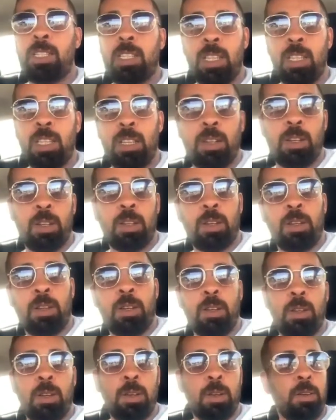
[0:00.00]
c'est
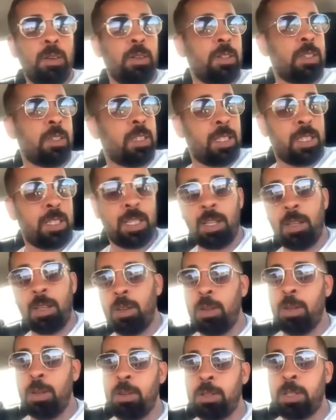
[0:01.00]
euh,
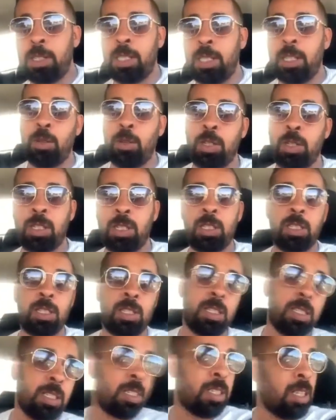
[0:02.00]
de
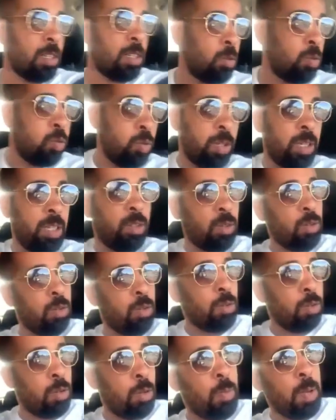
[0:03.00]
s'entourer
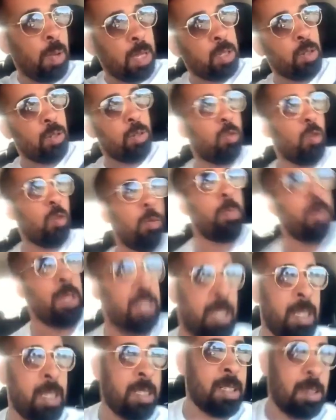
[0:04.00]
de, personnes
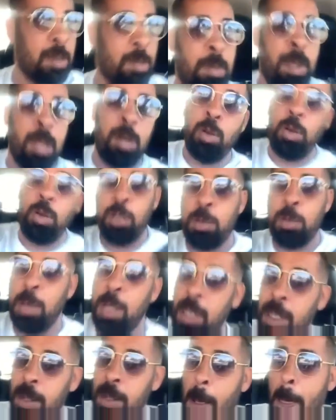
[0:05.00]
compétentes.
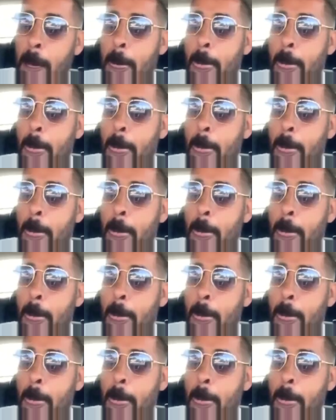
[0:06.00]
Malheureusement,